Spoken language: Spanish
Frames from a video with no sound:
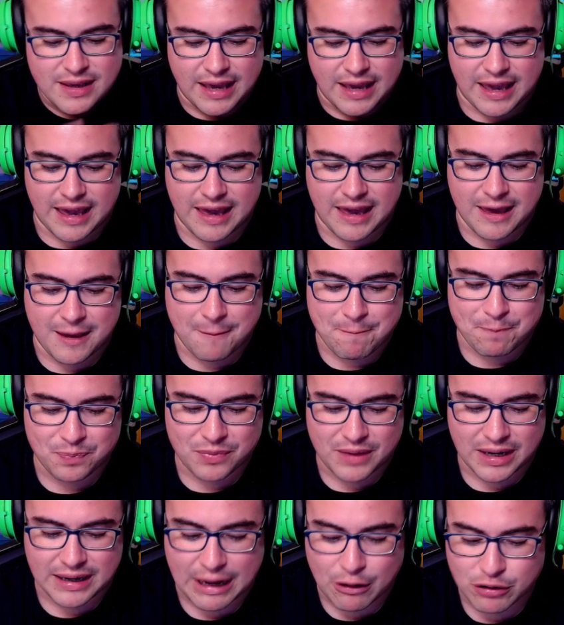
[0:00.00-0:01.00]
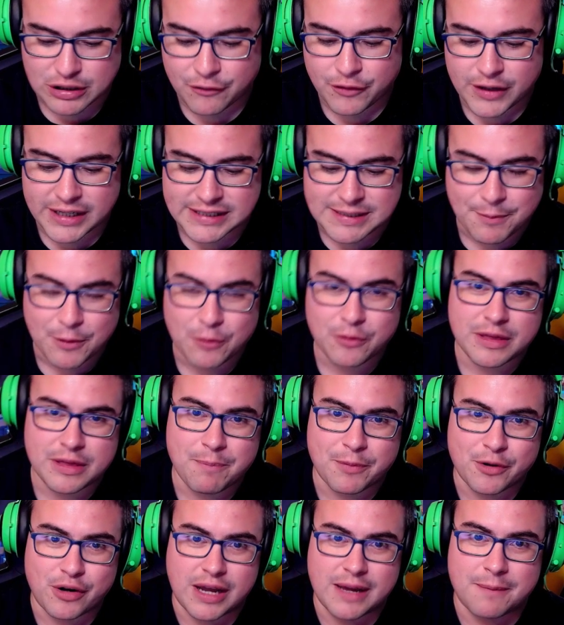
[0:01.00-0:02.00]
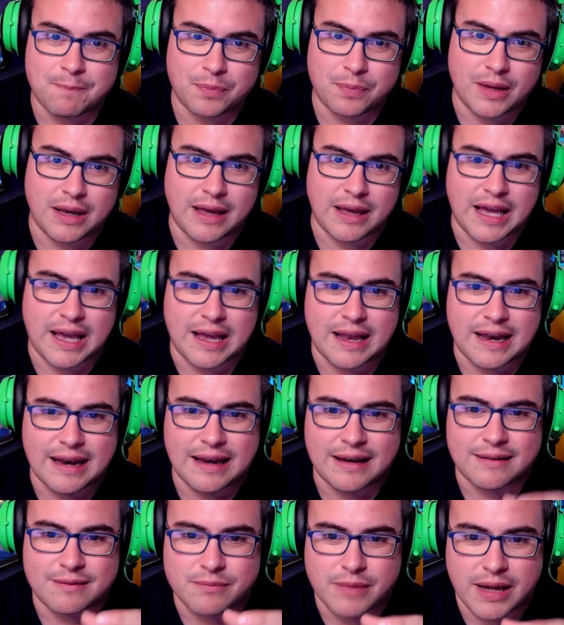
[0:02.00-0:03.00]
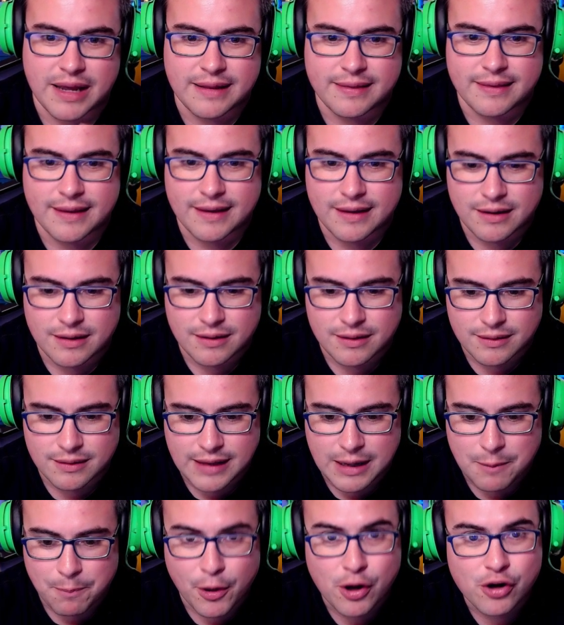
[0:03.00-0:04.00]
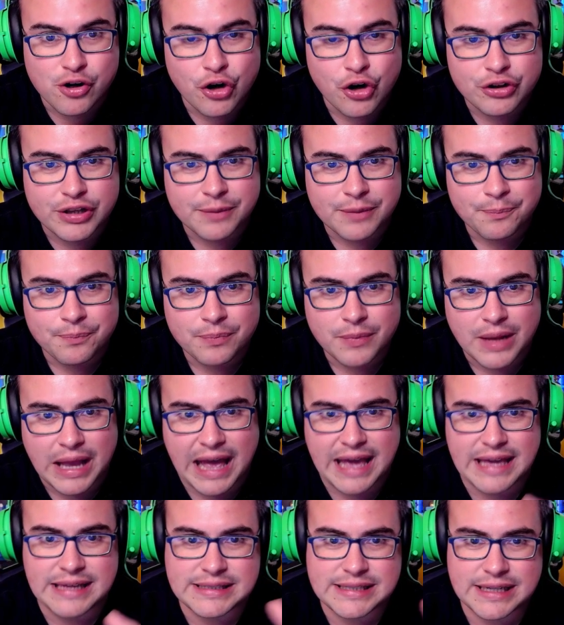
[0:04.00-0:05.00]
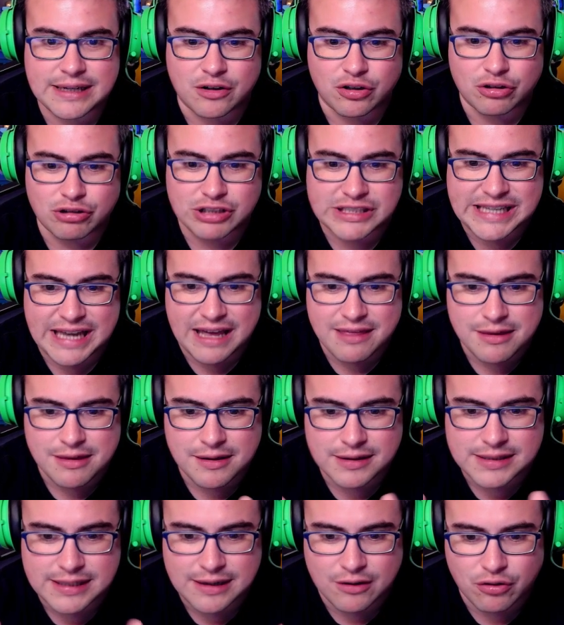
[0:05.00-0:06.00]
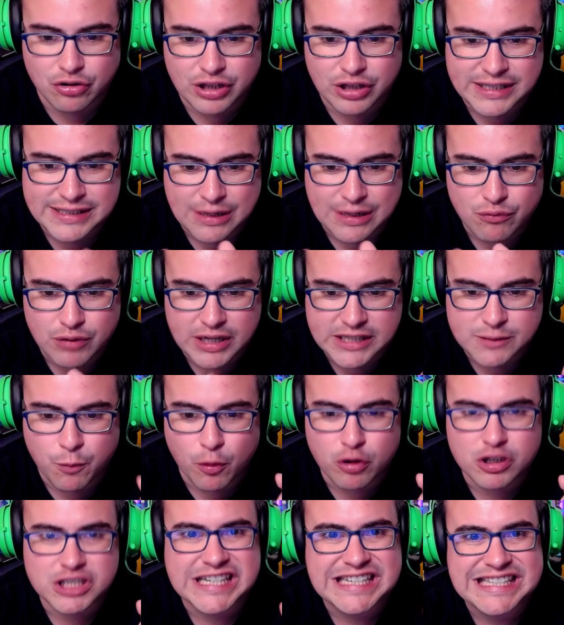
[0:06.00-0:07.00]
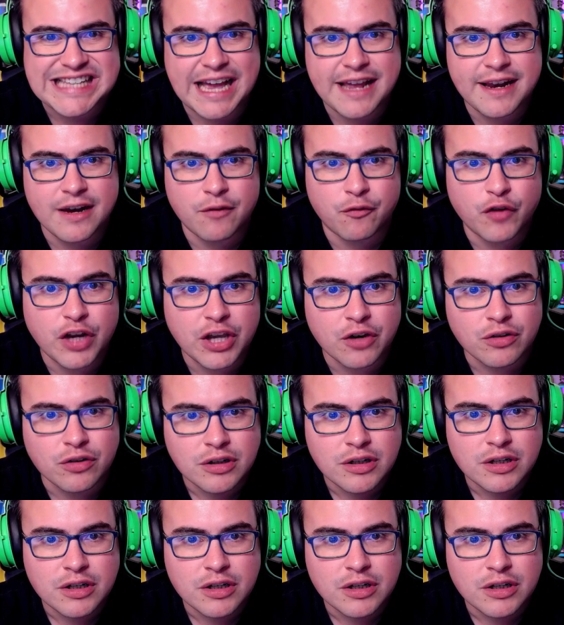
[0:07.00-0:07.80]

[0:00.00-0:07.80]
Em, la gota fría se produce porque eh, del, polo norte, ahí se, se, hace, se condensan unas bolsas de aire frío